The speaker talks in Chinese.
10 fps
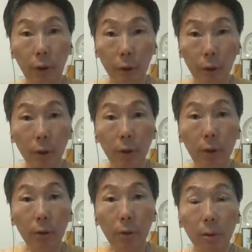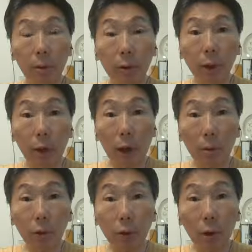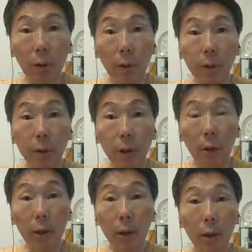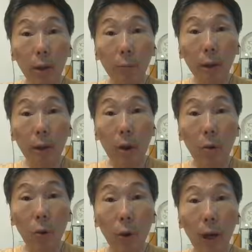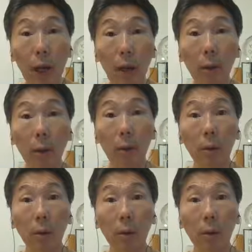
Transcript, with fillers: 听说车号是同一个车号，那不是闹鬼了？